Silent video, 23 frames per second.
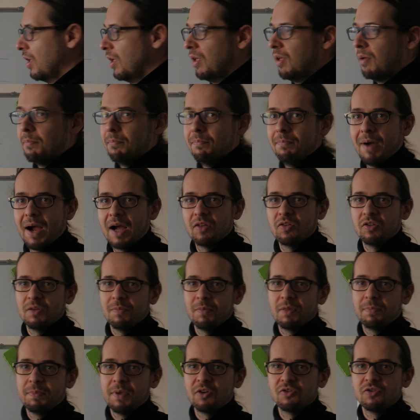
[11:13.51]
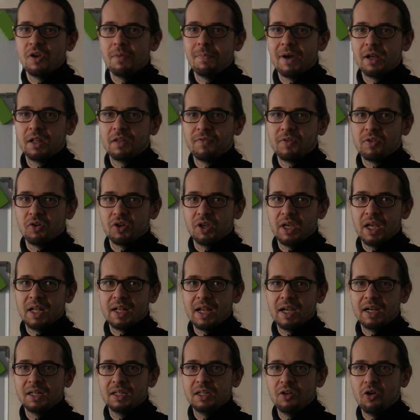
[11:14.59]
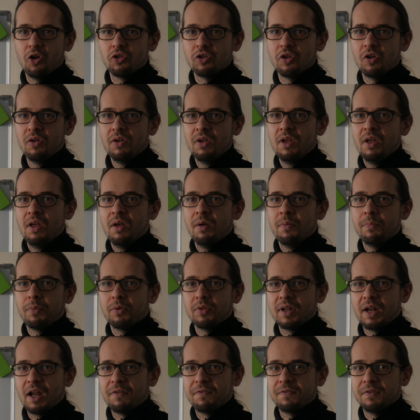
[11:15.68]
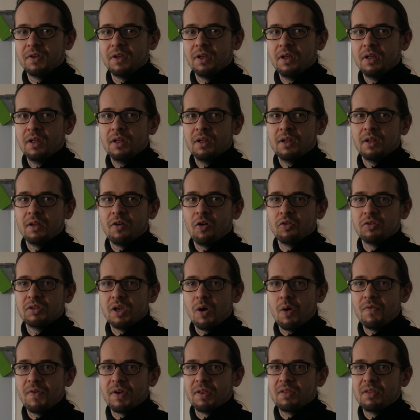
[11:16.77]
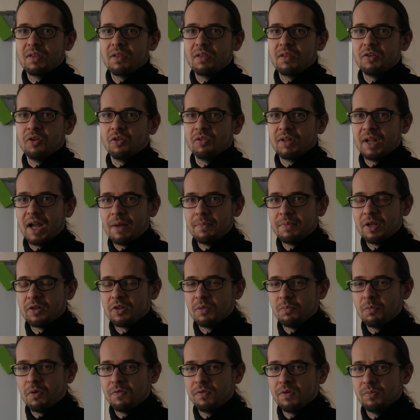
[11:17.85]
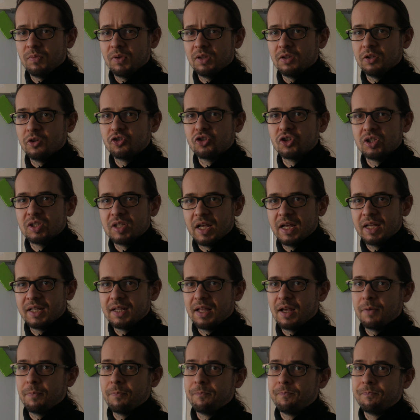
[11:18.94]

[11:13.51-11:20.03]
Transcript: Bardzo niebezpieczne, na bardzo wysokiej energii. Ono potrafi oddziaływać z jądrami atomowymi, niszczyć DNA.